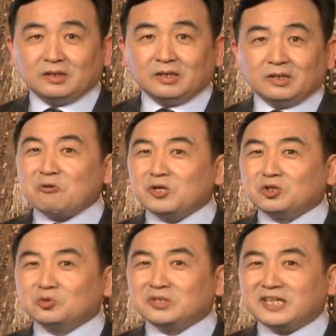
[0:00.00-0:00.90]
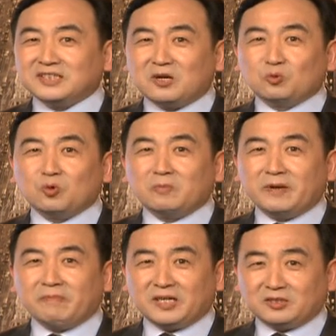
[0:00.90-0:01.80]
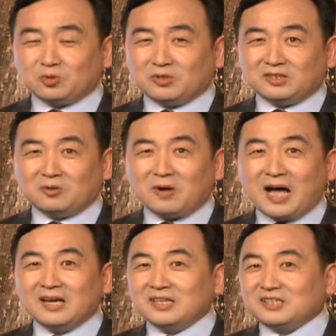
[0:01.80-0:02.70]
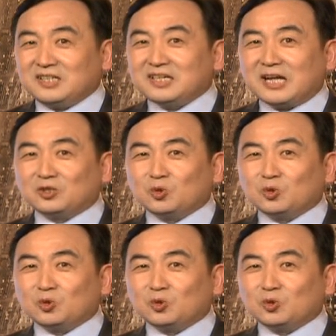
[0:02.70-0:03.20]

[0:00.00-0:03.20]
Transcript: 才会出现像郭美美说的话：“谁敢